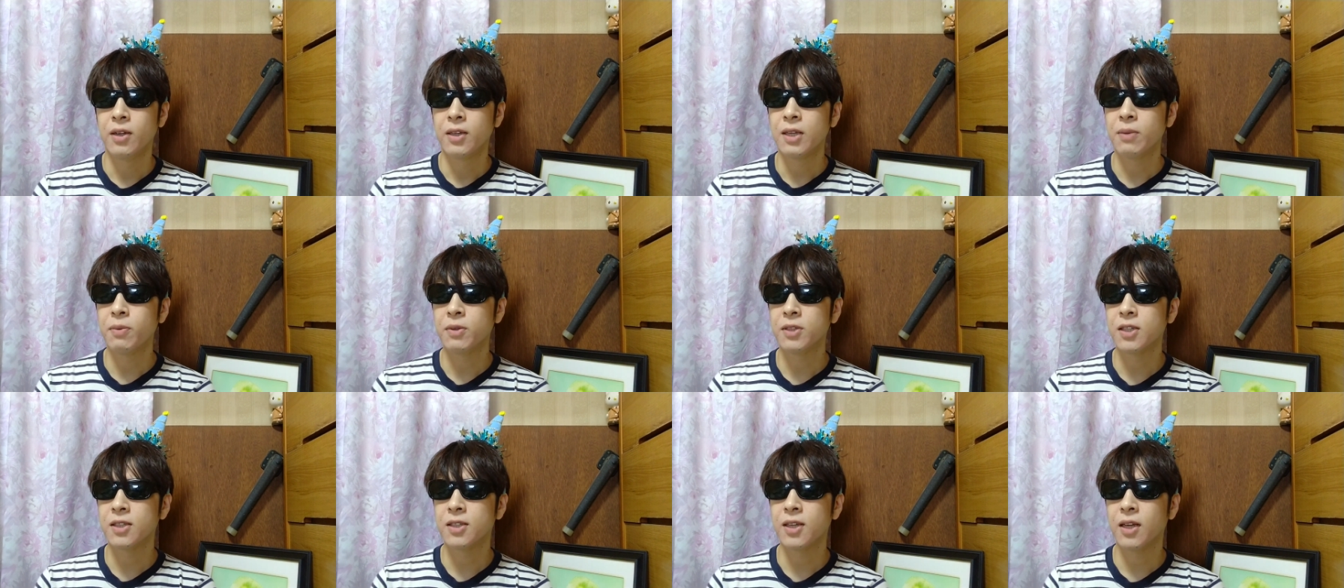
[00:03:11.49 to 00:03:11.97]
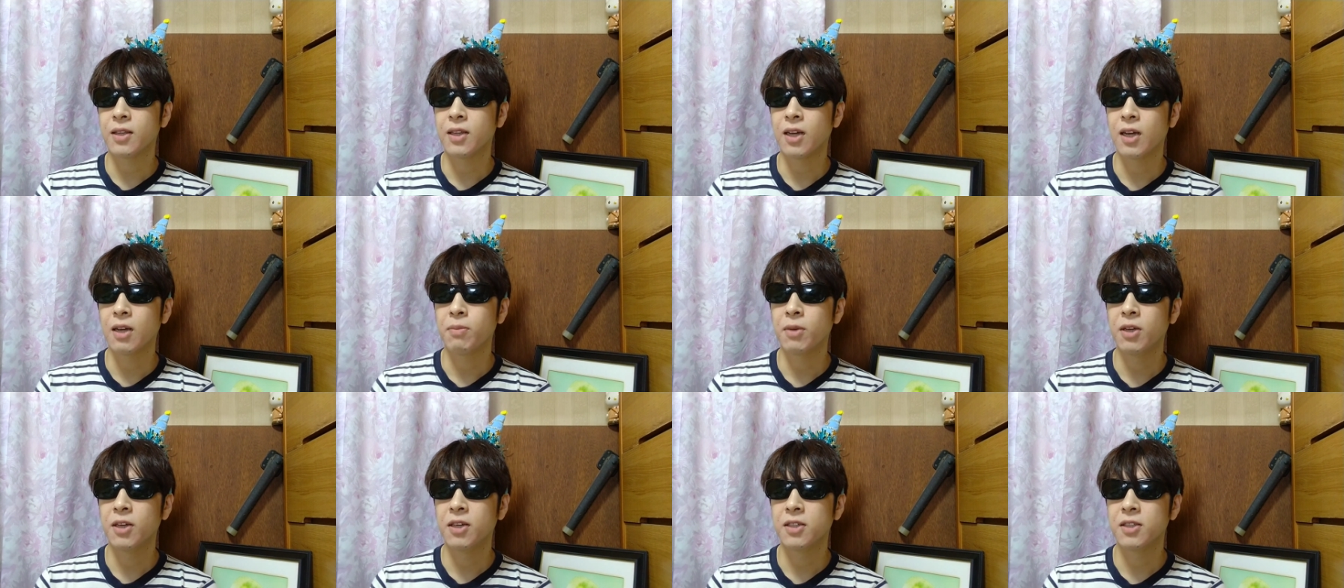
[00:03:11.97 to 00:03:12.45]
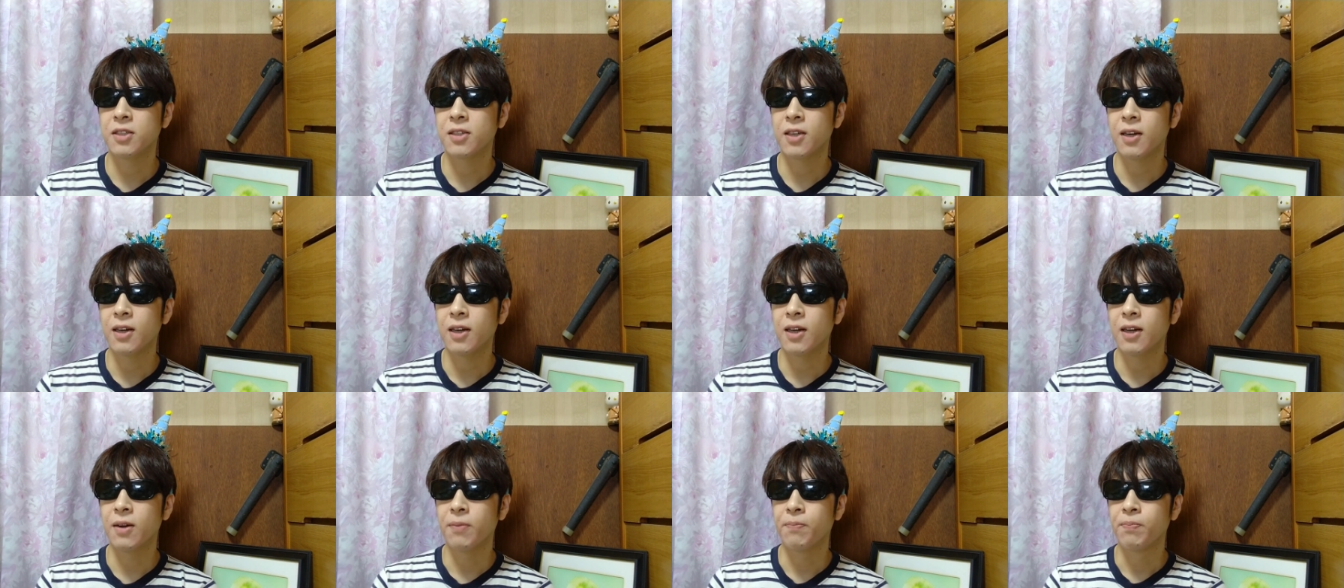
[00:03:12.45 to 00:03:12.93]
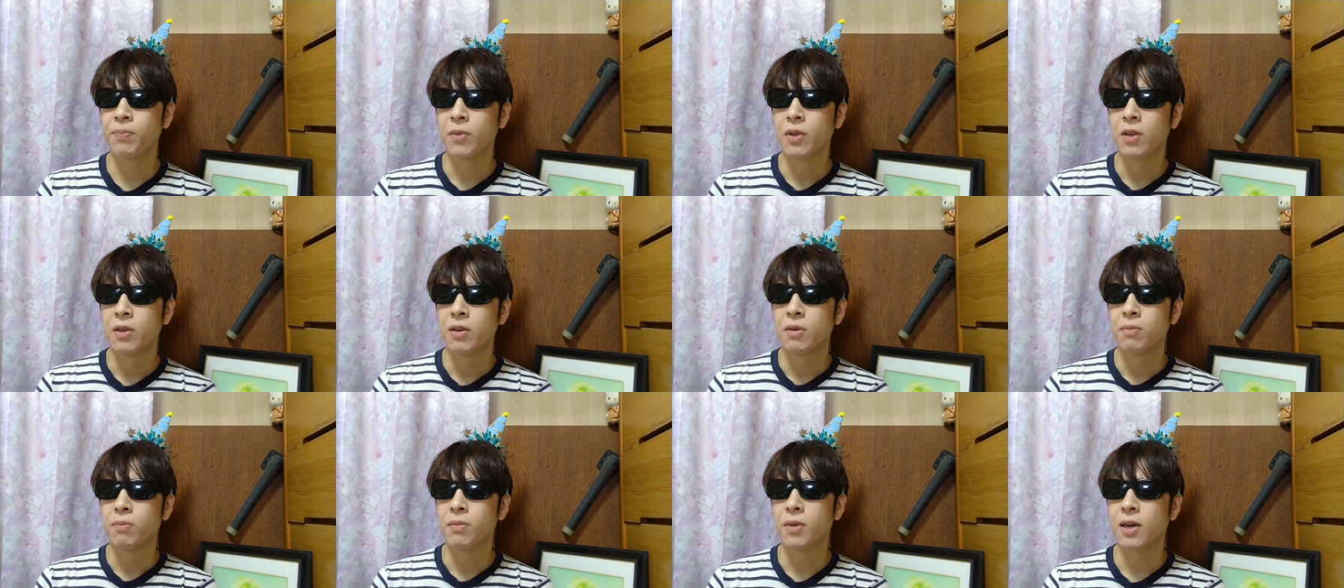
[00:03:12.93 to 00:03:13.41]
でも実際対面したら、
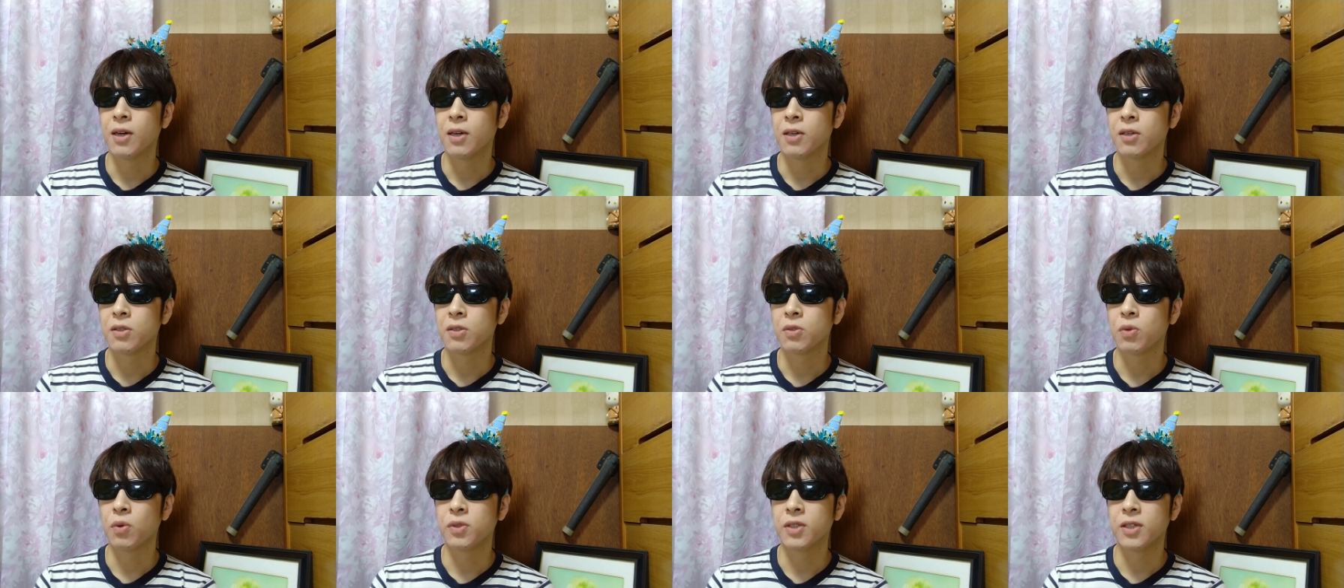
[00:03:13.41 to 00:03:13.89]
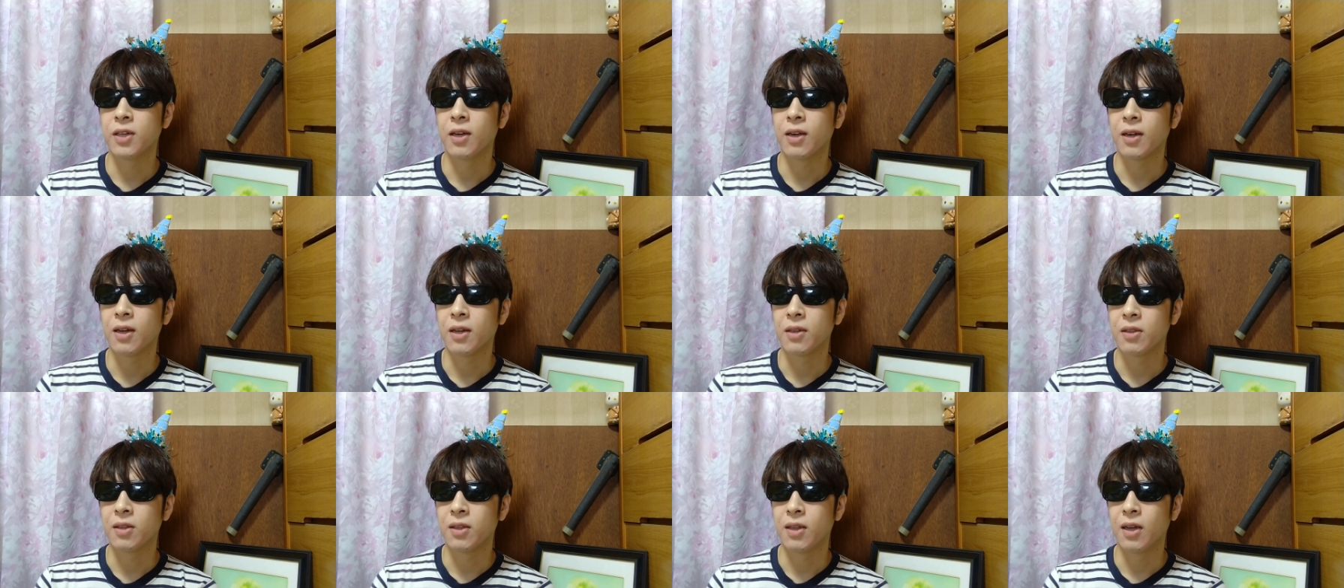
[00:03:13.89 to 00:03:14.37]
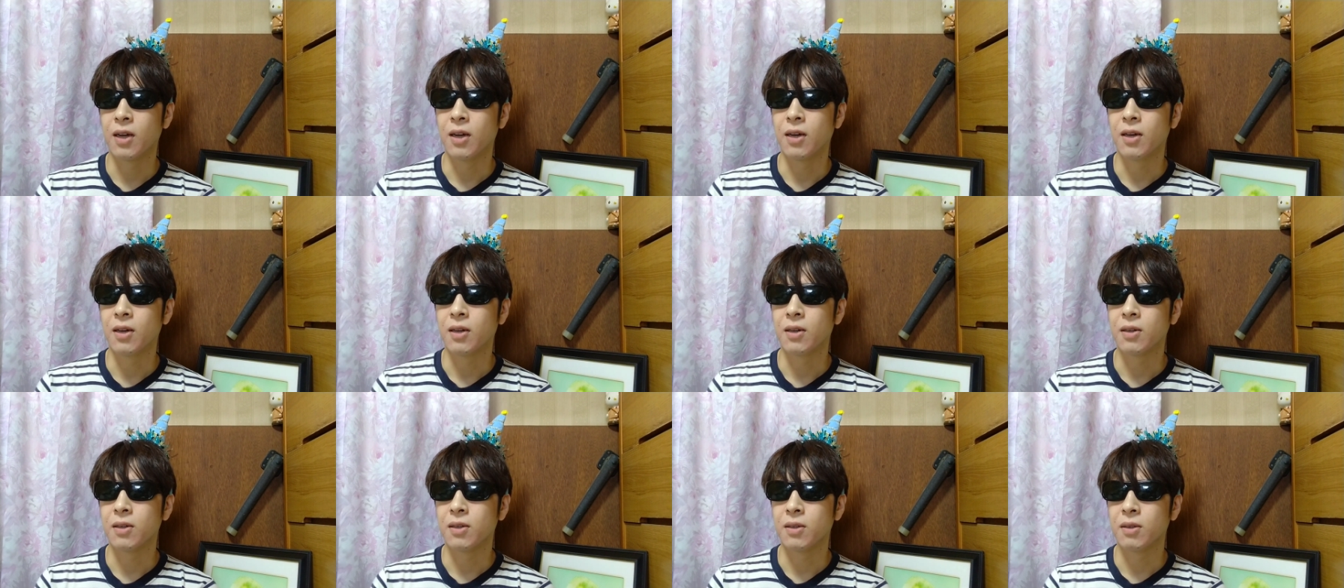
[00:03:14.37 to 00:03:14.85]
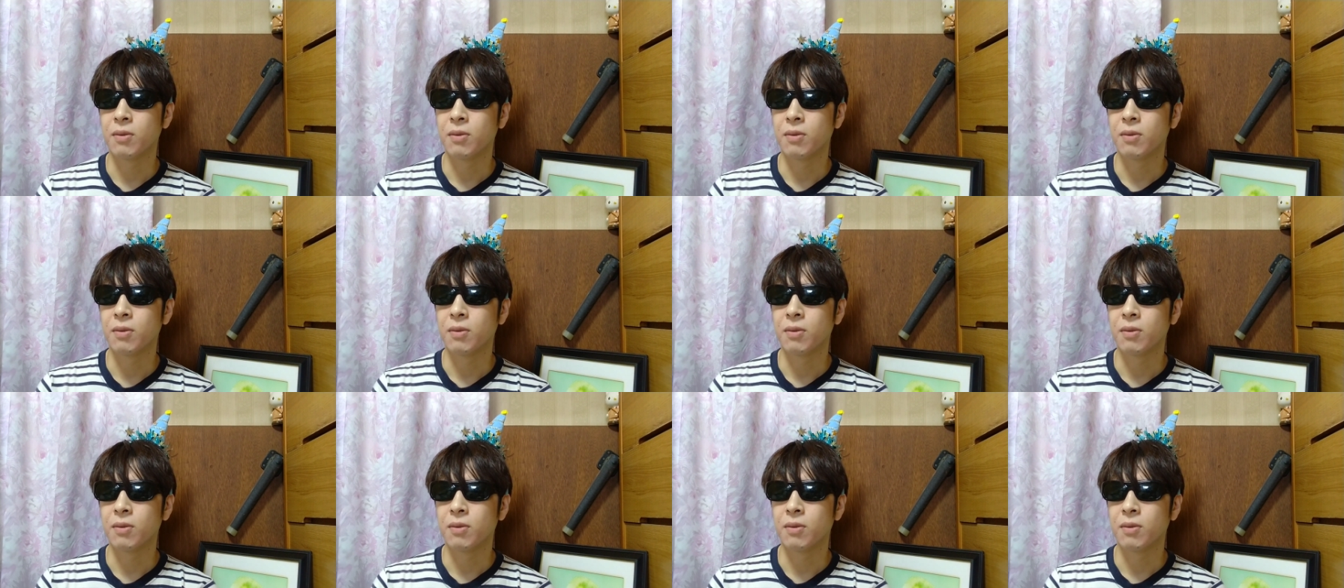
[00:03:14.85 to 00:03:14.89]
まあ、そうじゃなかった。